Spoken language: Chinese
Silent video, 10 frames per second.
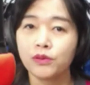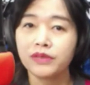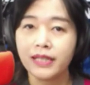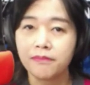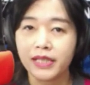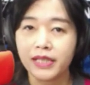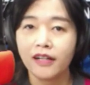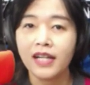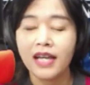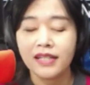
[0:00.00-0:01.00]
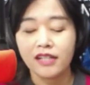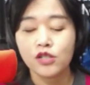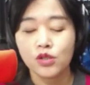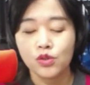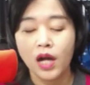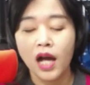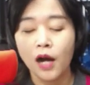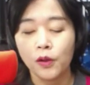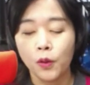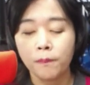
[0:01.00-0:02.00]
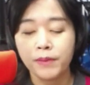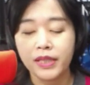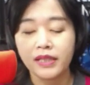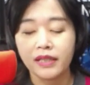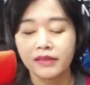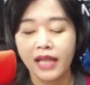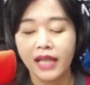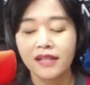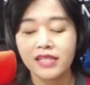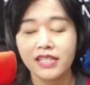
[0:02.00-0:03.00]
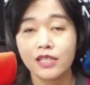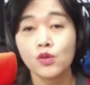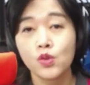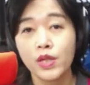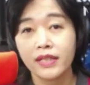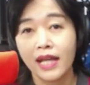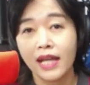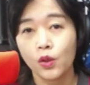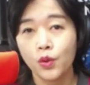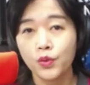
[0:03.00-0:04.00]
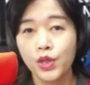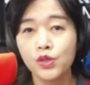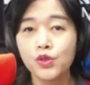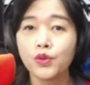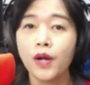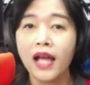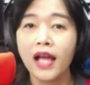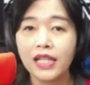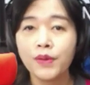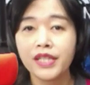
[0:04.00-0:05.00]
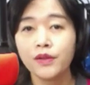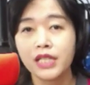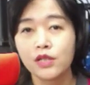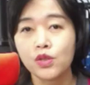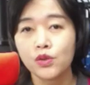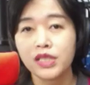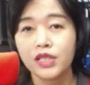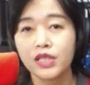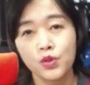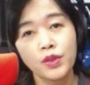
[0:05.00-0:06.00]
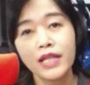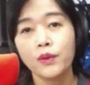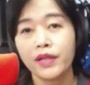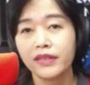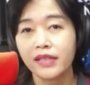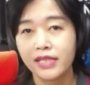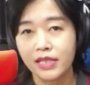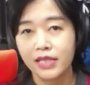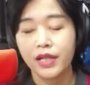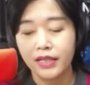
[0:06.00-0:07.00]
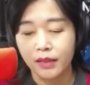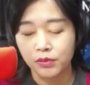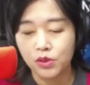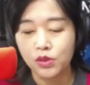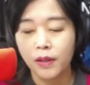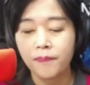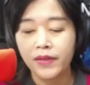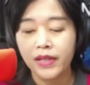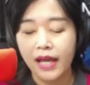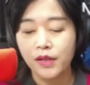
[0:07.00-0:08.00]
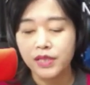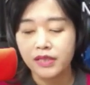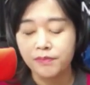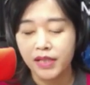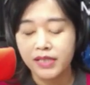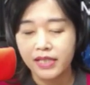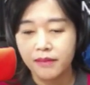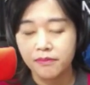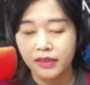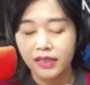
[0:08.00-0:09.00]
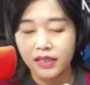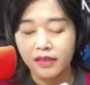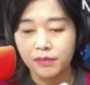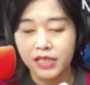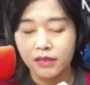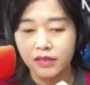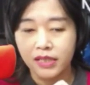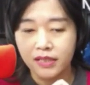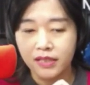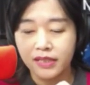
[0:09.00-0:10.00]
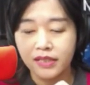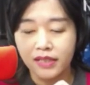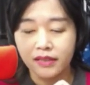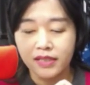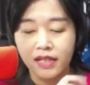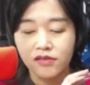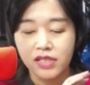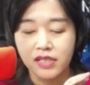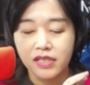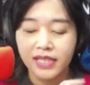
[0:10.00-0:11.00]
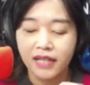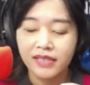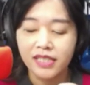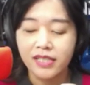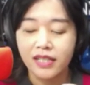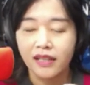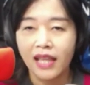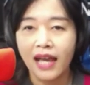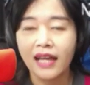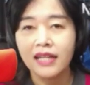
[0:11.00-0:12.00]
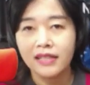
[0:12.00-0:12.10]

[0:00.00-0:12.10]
种点名哦，像是说郝龙斌的他是最大的公约数，另外也有人说这朱立伦的机会也不错，还有这个比较点名的，呃，比较年轻一点的，像是这江启臣啦、